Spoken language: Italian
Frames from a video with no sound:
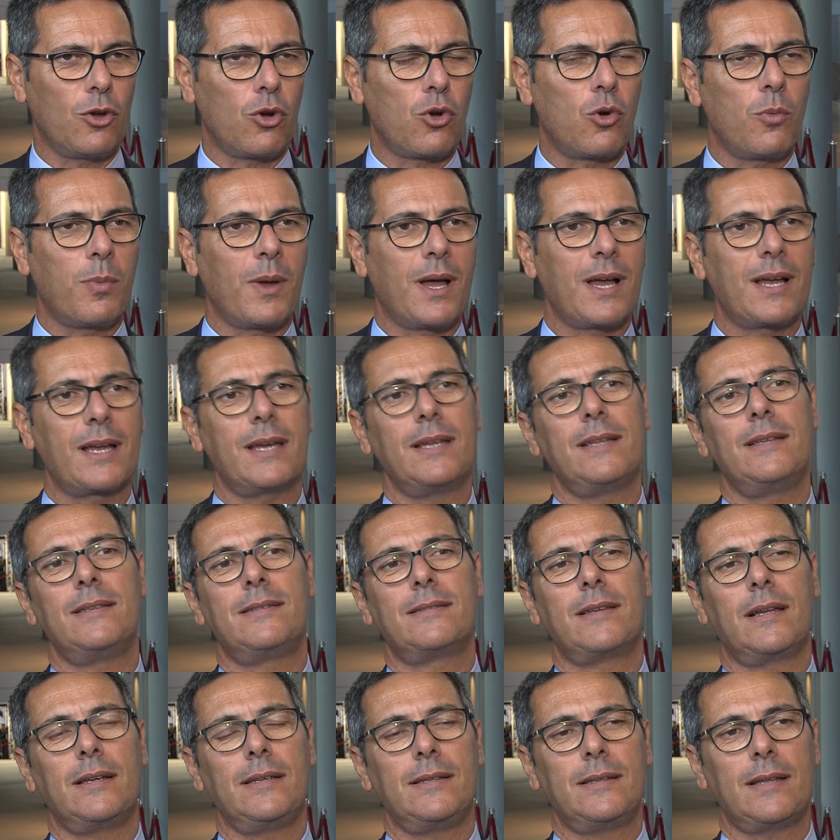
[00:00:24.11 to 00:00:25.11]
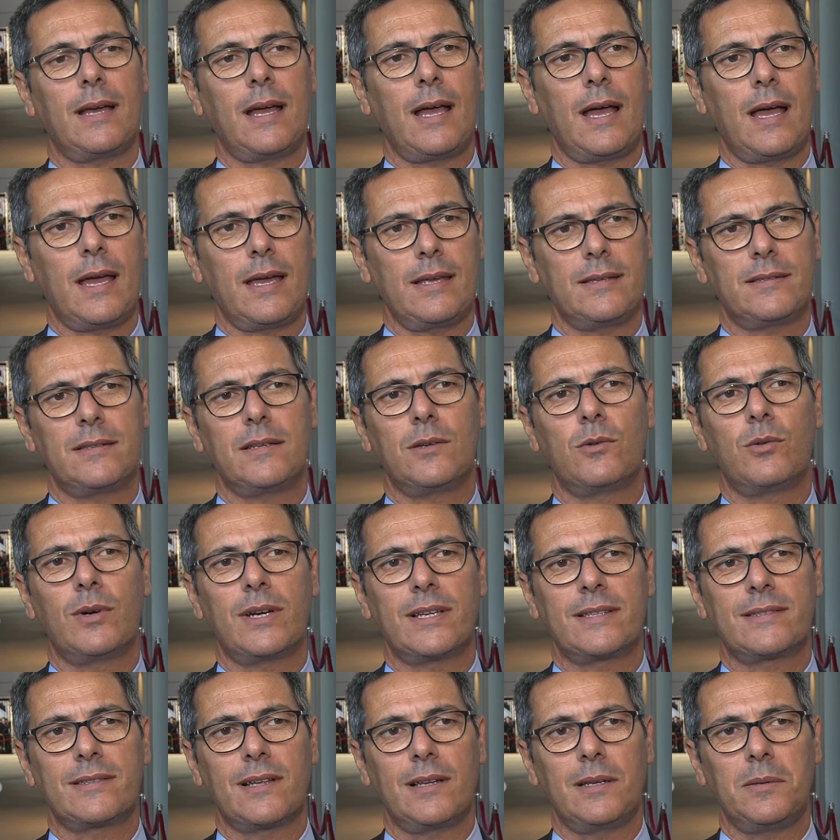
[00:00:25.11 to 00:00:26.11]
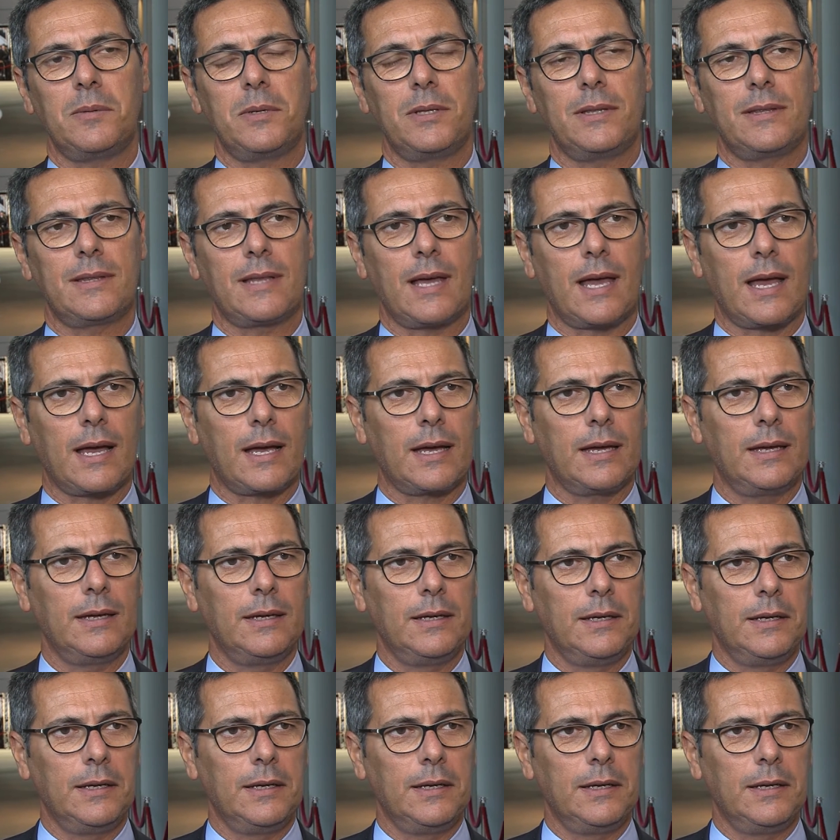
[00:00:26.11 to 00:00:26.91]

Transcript: occupa anche di sanità e sicurezza alimentare.